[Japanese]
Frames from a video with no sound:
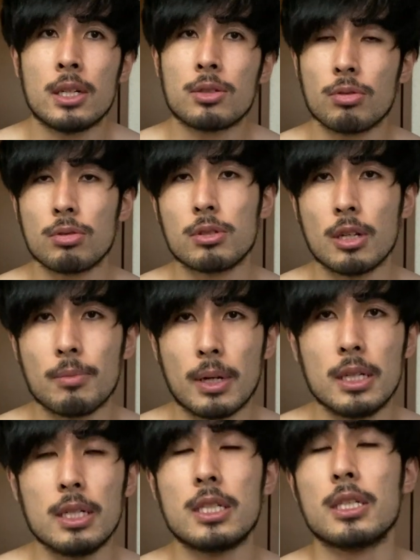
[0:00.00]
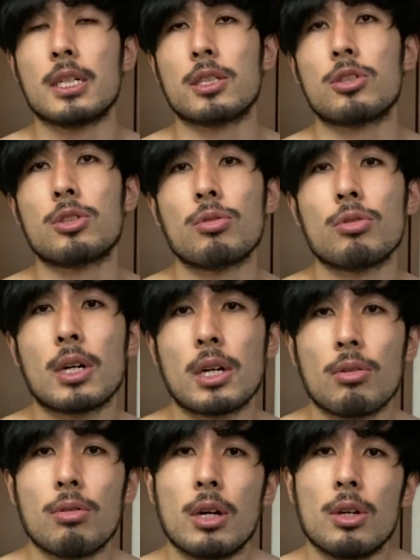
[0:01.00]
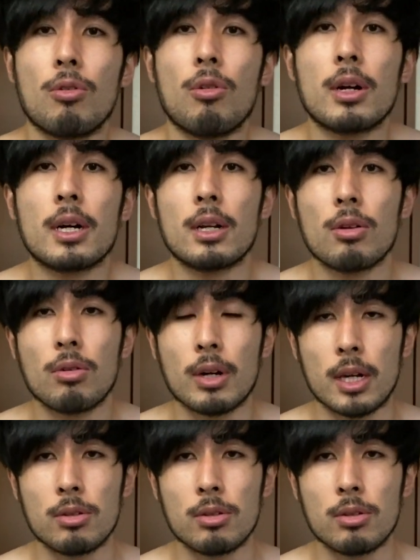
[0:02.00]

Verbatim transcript: そうすれば意志が強かろうが弱かろうが、